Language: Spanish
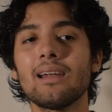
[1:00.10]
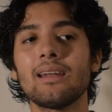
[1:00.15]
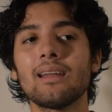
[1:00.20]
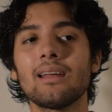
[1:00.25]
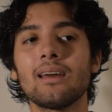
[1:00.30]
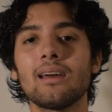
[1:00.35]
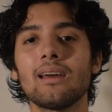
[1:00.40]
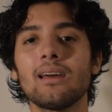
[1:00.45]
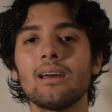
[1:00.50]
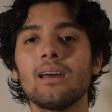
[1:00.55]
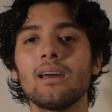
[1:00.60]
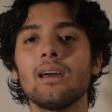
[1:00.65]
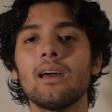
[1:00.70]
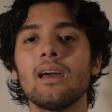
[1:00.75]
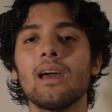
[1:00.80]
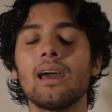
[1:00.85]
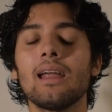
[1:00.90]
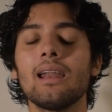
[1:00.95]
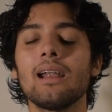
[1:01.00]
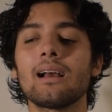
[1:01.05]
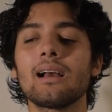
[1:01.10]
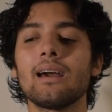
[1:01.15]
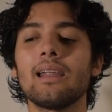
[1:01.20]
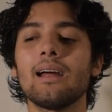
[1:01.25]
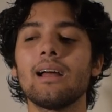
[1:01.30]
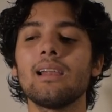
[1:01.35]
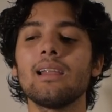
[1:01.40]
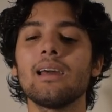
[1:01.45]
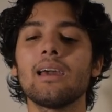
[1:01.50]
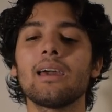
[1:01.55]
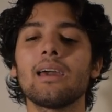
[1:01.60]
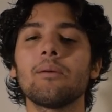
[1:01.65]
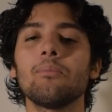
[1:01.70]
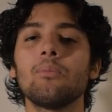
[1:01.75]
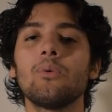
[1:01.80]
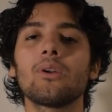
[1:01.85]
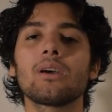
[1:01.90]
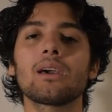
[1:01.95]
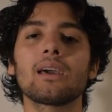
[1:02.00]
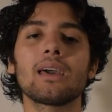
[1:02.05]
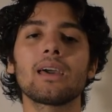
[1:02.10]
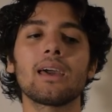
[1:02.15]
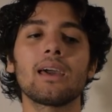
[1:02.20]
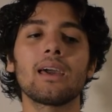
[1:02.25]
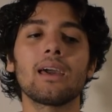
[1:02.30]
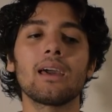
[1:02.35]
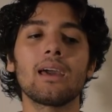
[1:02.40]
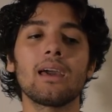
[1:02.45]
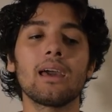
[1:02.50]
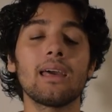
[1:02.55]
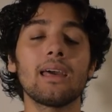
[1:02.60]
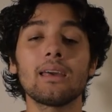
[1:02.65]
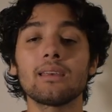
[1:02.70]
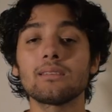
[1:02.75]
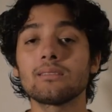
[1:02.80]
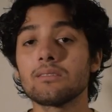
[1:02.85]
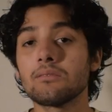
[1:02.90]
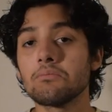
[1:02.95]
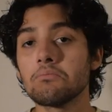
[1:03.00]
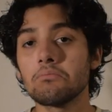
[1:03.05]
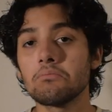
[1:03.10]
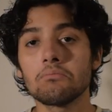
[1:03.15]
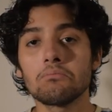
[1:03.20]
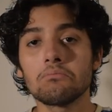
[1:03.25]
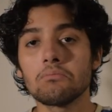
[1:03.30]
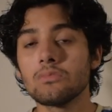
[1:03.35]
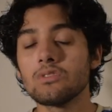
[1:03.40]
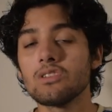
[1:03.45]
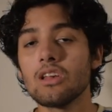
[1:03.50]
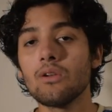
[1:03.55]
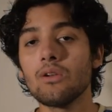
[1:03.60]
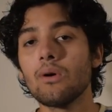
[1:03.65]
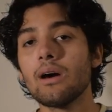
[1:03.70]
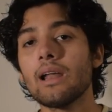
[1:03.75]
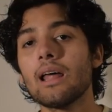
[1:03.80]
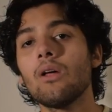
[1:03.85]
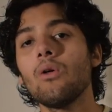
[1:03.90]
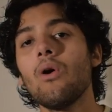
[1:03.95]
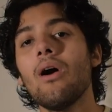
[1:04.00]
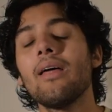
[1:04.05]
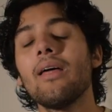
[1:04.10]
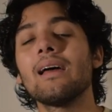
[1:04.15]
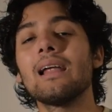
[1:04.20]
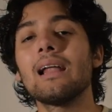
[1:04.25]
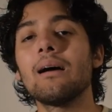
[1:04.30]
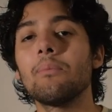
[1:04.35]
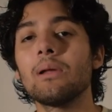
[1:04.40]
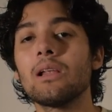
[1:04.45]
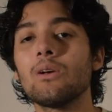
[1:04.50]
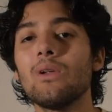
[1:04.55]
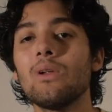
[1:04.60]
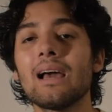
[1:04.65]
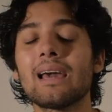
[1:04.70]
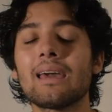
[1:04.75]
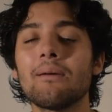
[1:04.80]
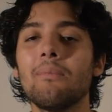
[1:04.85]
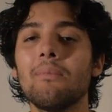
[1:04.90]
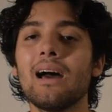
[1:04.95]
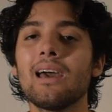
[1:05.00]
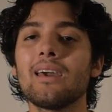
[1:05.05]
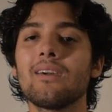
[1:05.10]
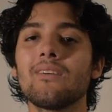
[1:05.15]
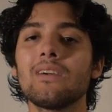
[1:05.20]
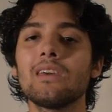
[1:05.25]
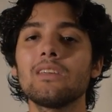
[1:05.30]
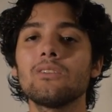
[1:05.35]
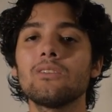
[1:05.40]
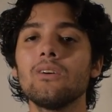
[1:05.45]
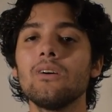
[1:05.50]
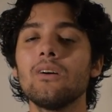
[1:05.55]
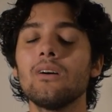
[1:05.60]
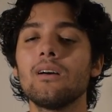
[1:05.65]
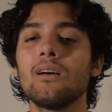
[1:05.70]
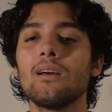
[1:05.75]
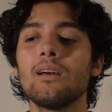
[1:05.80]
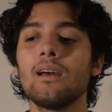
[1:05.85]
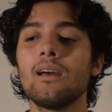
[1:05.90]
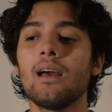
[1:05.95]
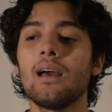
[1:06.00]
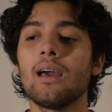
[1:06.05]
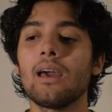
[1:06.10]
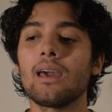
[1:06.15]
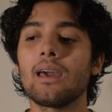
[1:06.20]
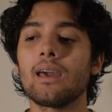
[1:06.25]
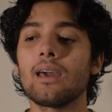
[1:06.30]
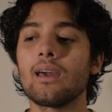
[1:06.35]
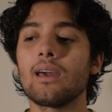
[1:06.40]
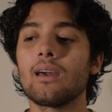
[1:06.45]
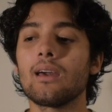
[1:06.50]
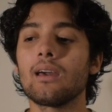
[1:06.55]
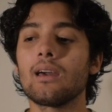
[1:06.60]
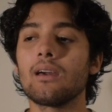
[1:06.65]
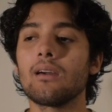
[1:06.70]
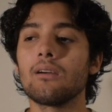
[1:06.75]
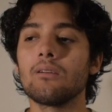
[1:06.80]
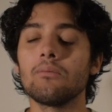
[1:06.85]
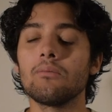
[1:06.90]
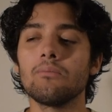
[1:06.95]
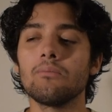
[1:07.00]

en, el canal es porque es, sin lugar a dudas, de las películas que más he visto de,